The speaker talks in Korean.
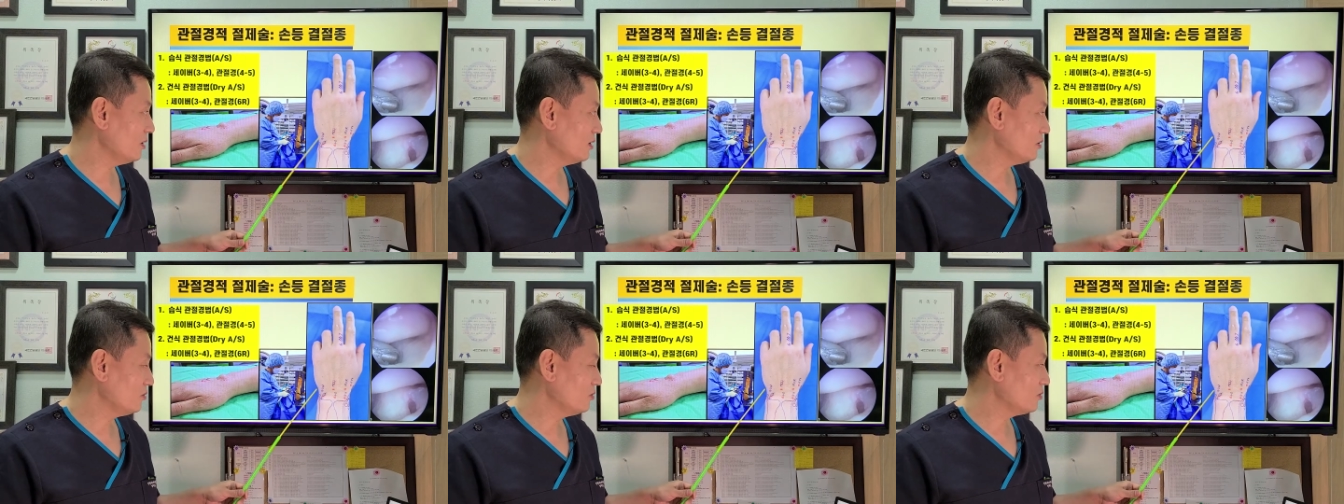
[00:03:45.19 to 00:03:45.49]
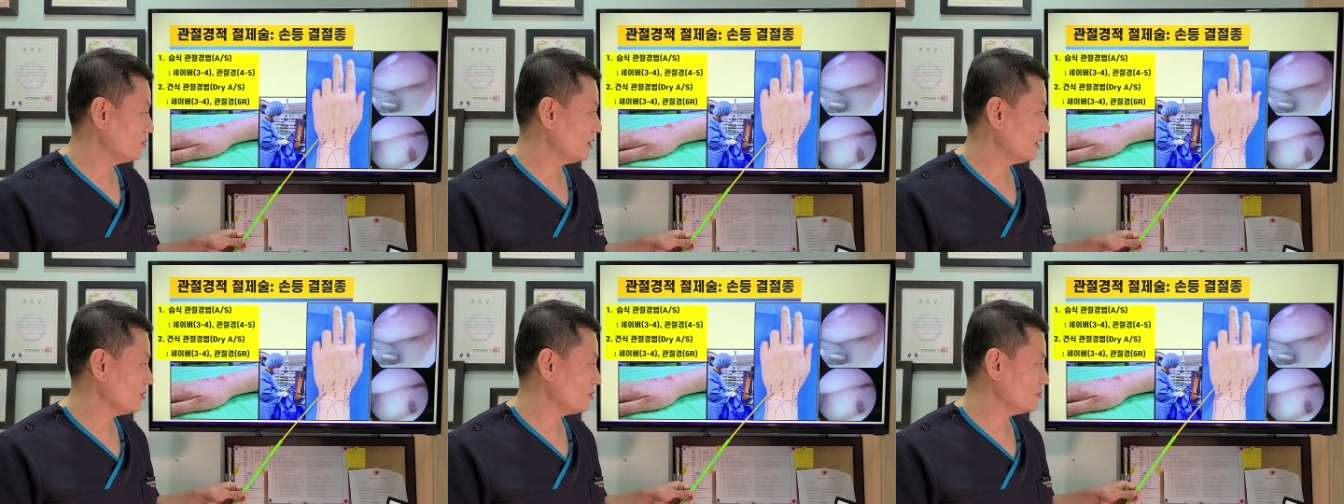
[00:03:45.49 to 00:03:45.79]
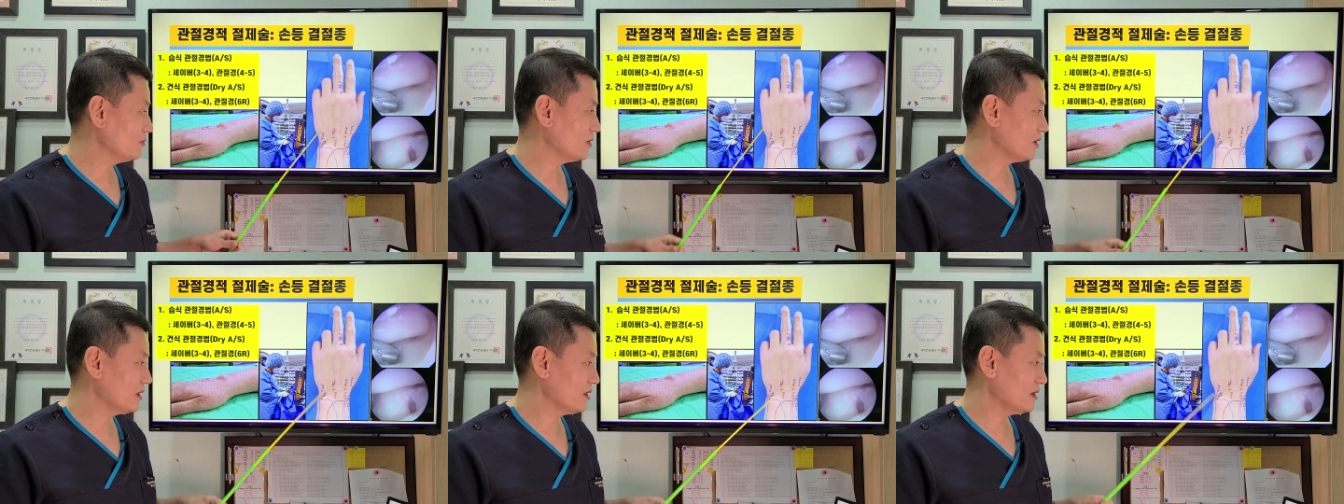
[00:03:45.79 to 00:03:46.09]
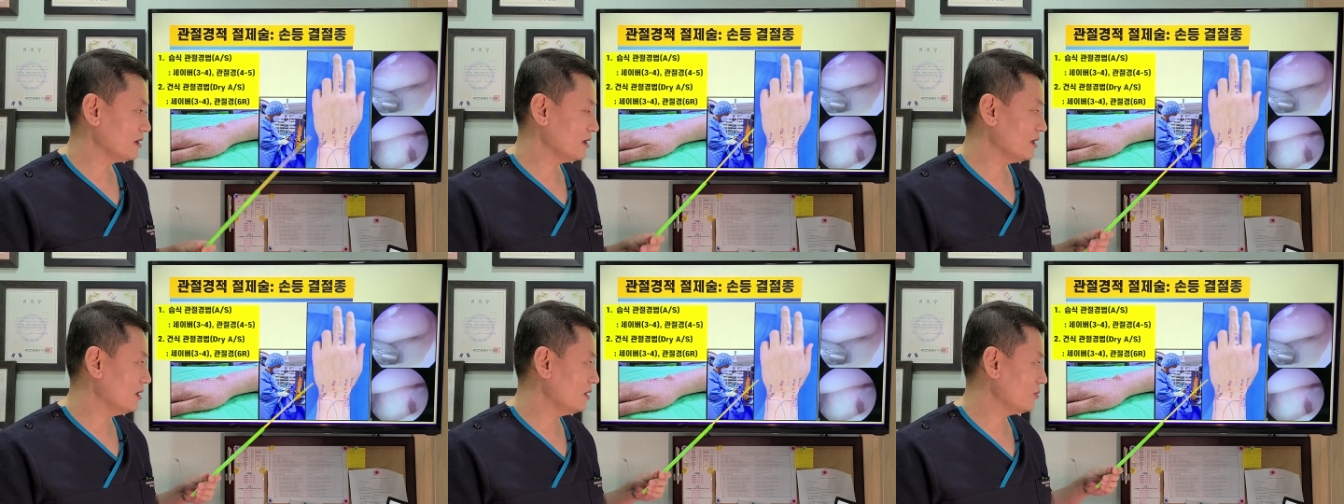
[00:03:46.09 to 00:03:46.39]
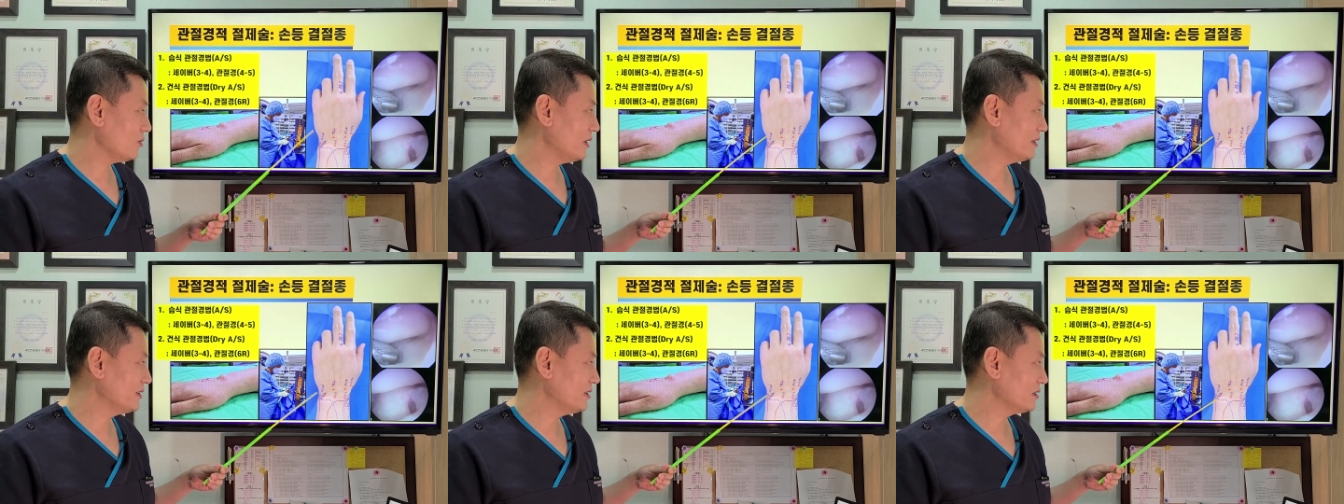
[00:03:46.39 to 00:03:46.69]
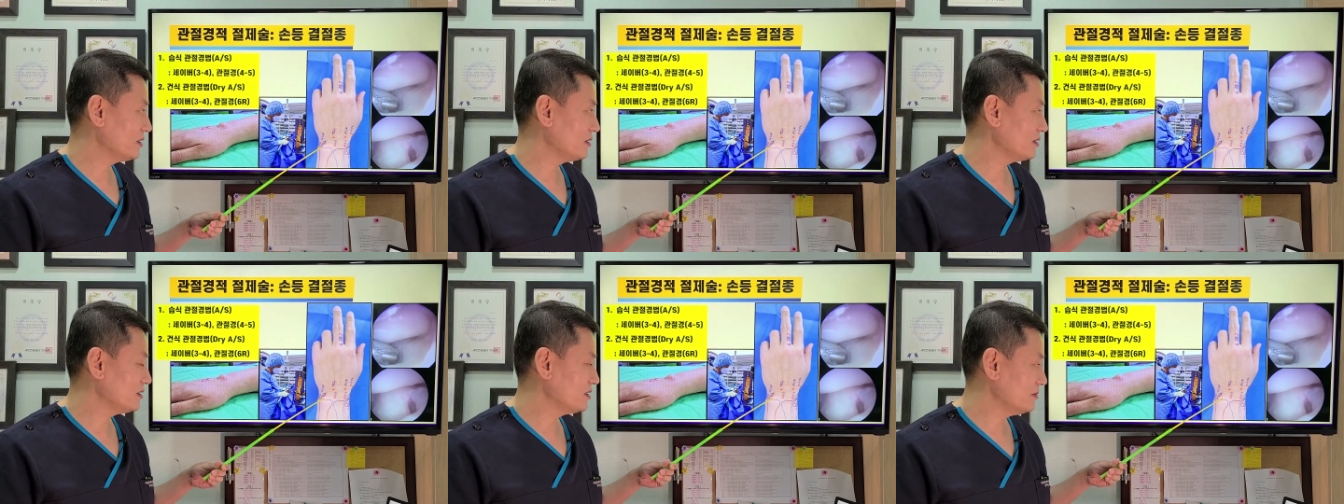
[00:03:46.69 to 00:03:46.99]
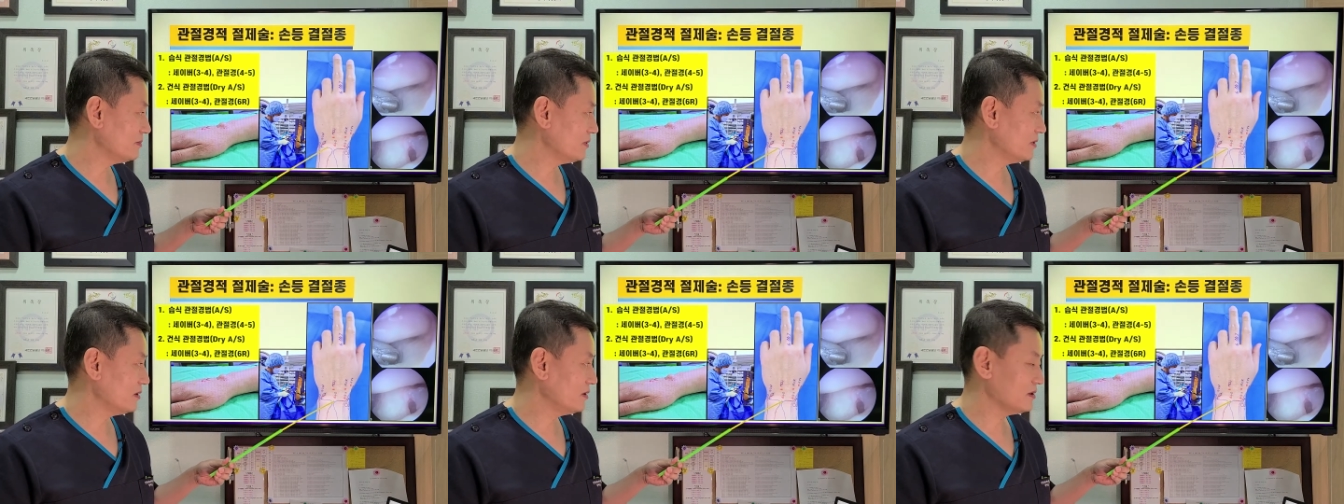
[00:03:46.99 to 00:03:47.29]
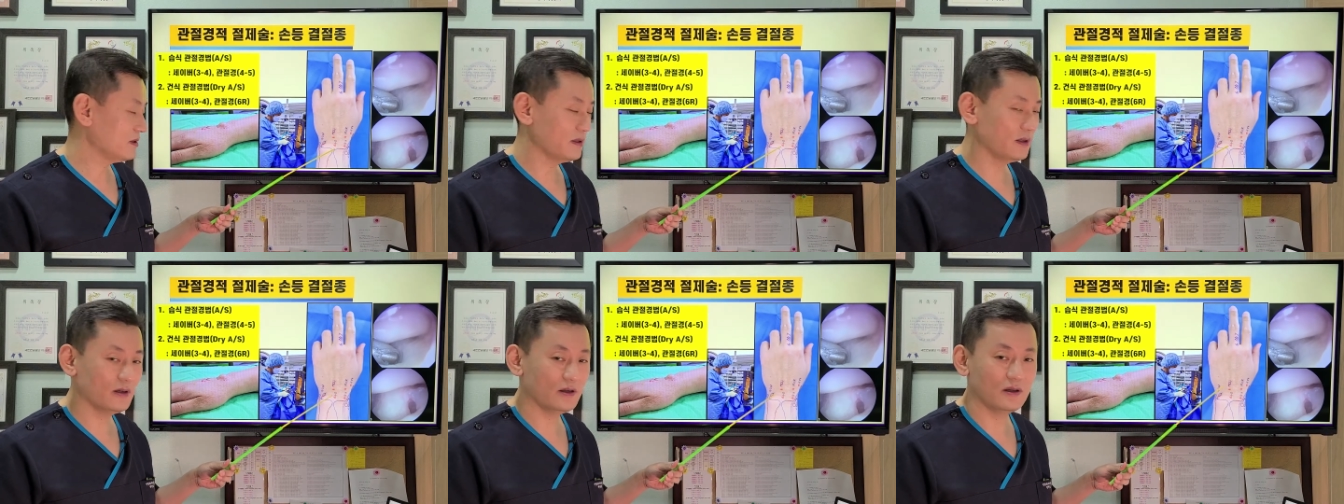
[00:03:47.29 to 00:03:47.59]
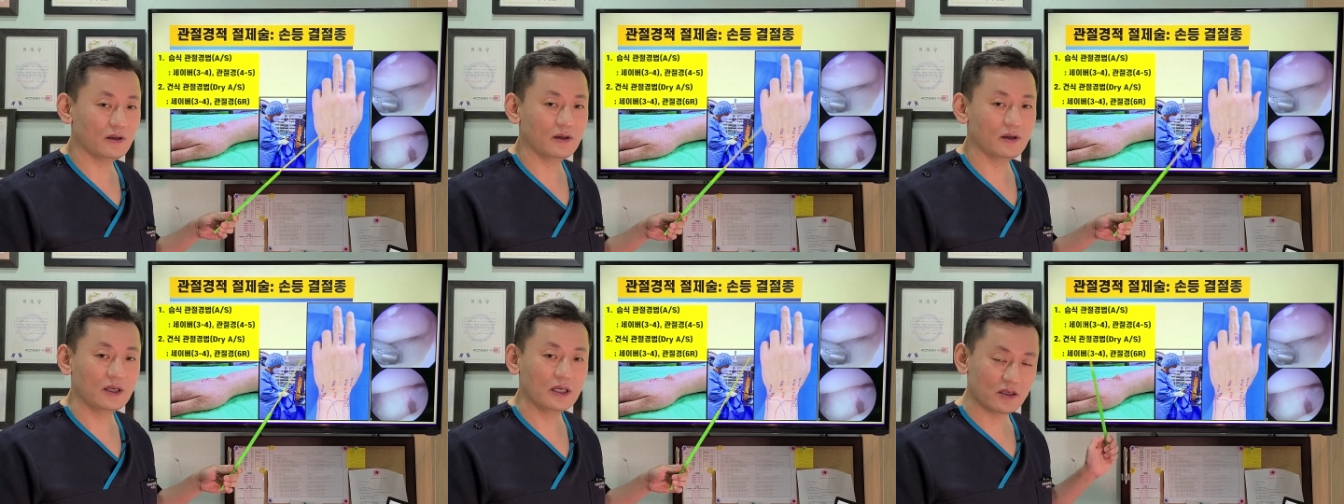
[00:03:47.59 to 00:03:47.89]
6R구멍에다가 관절경을 집어넣어서